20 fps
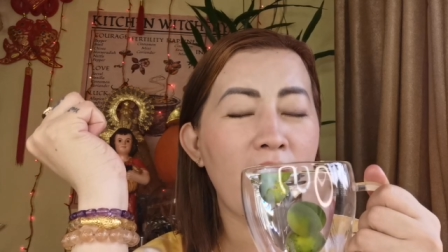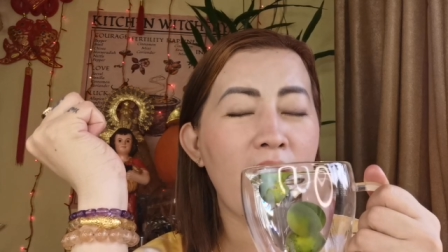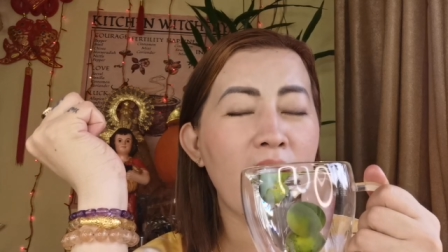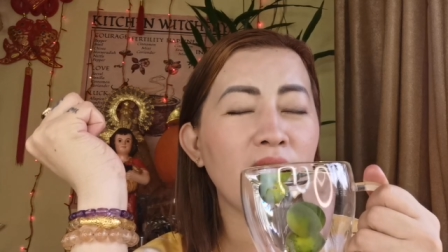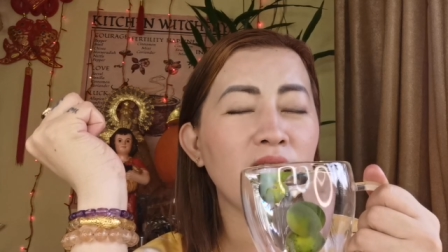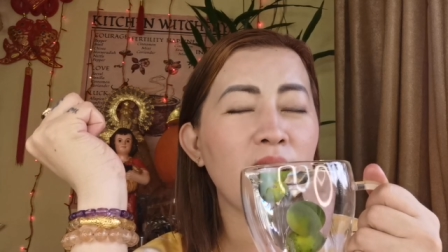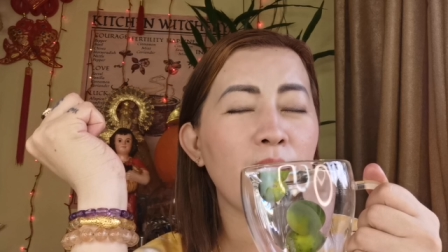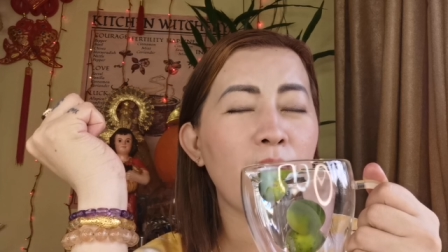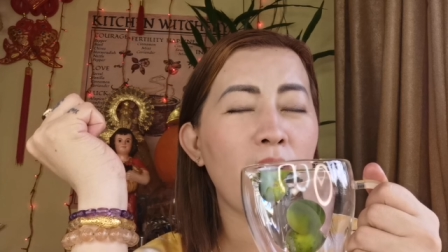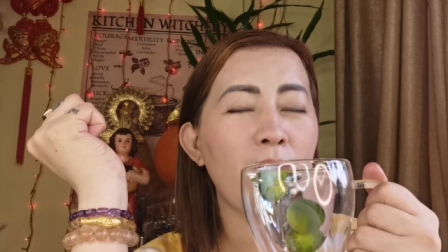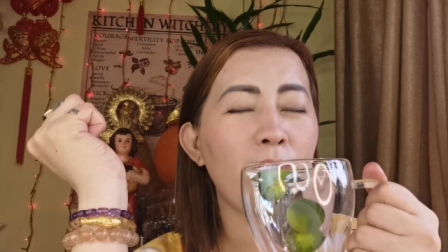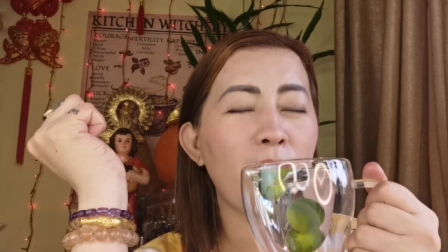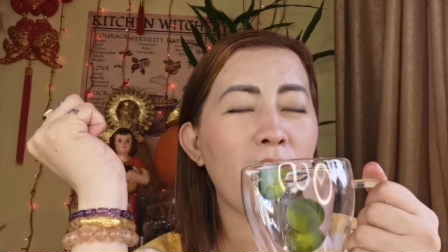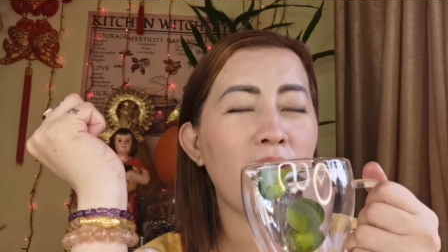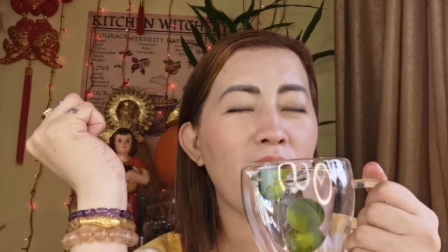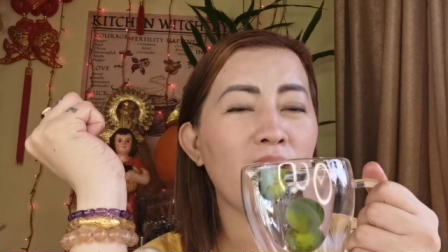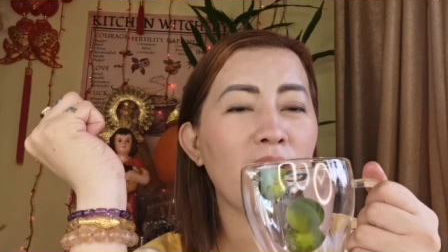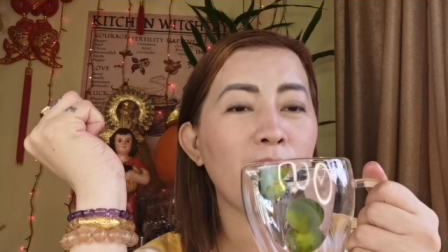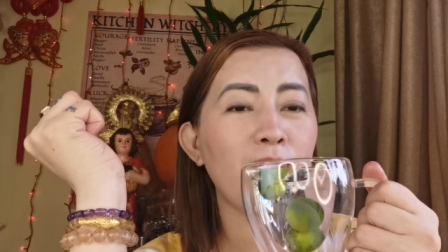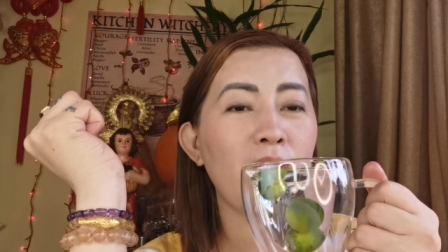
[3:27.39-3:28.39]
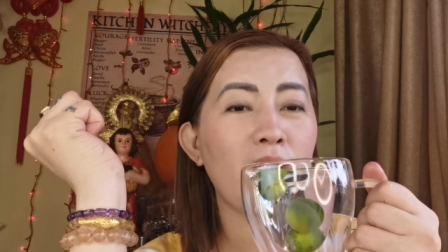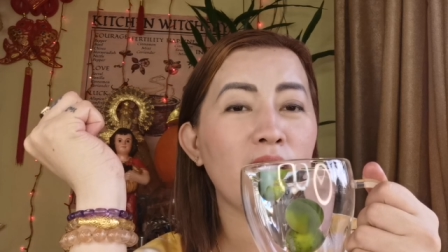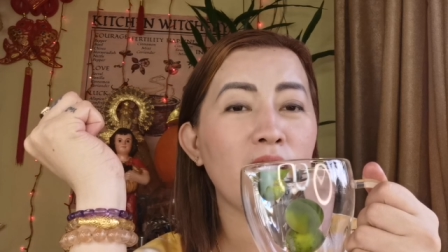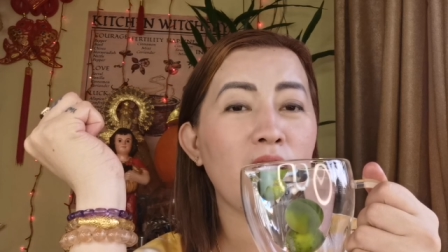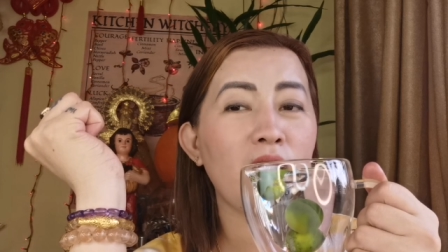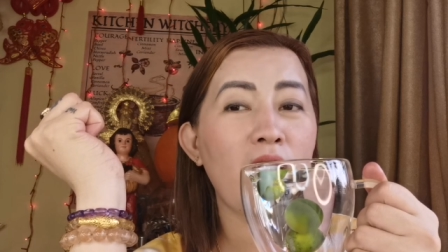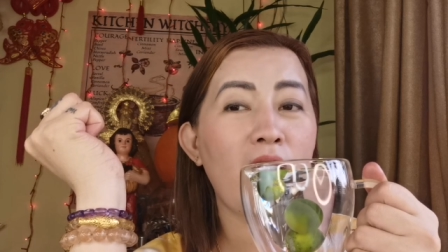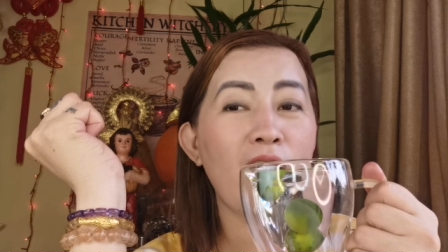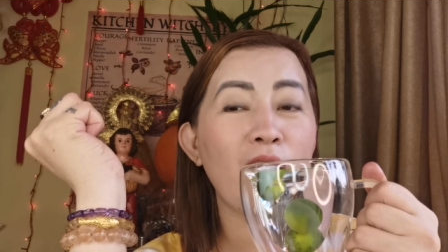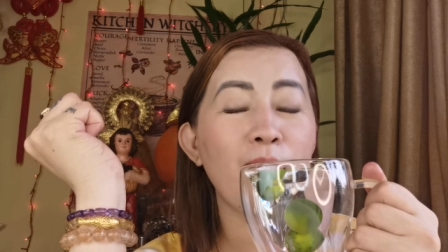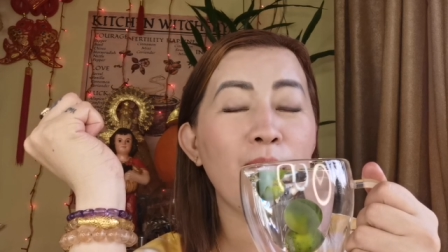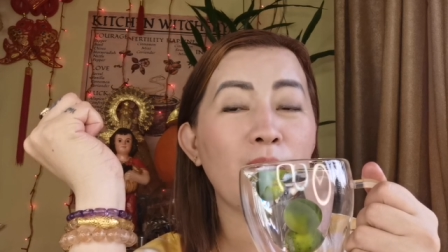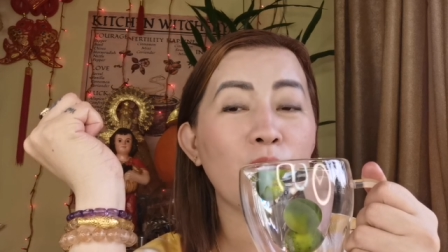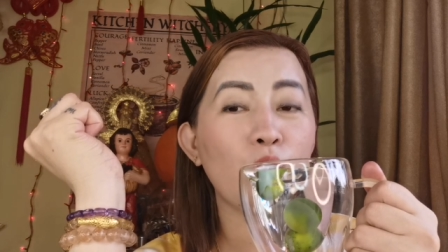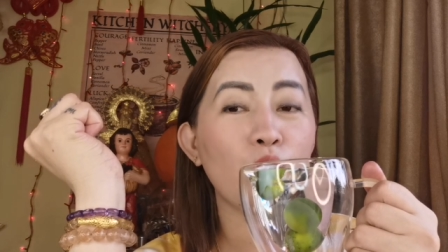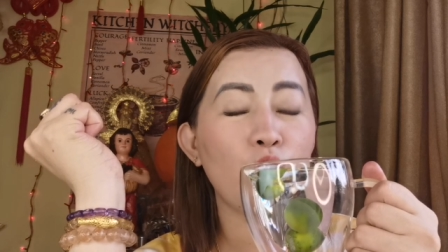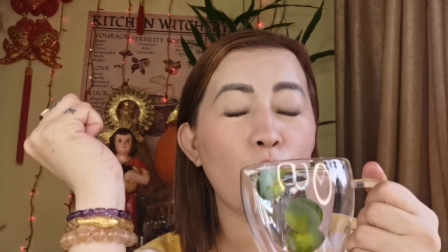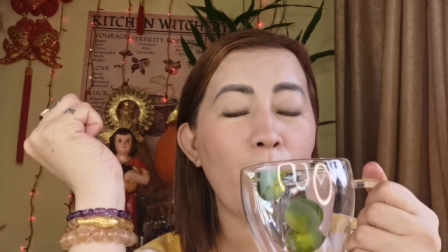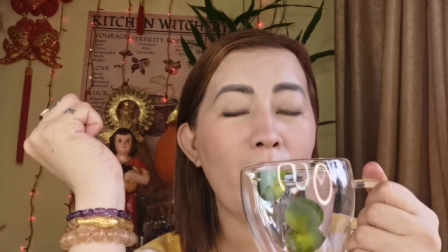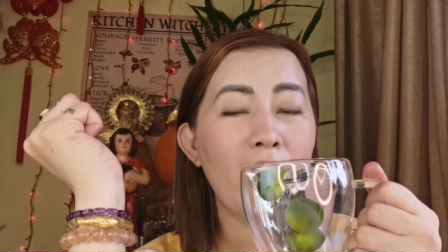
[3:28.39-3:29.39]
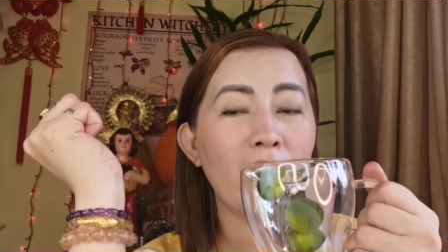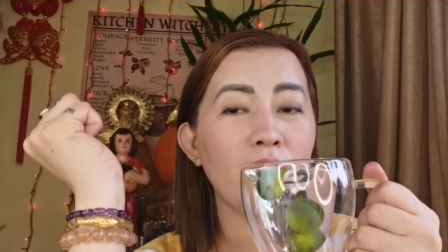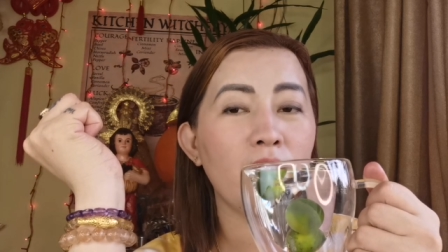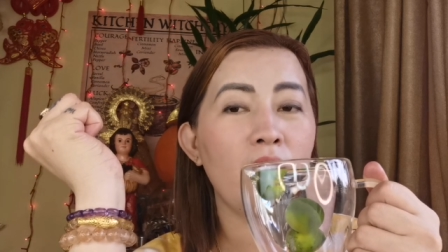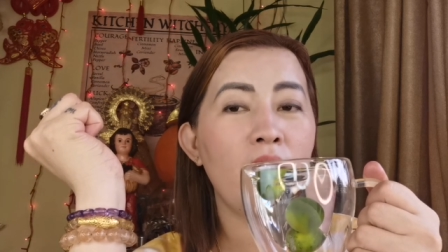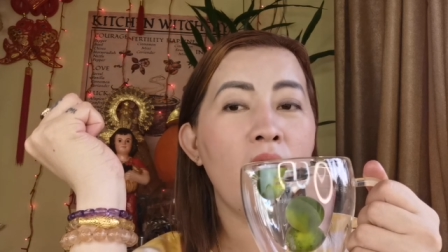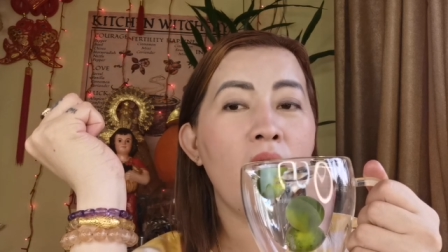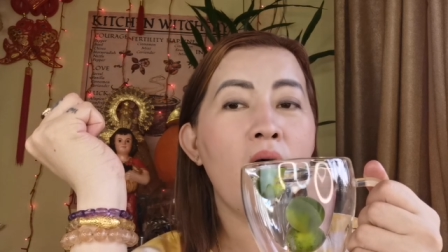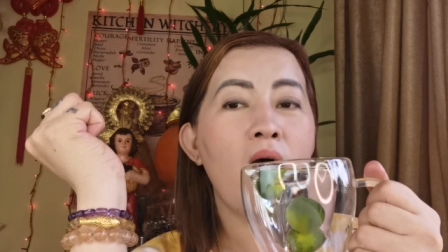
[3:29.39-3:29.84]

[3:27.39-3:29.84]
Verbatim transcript: Lahat ng mga pangarap natin ay matutupad.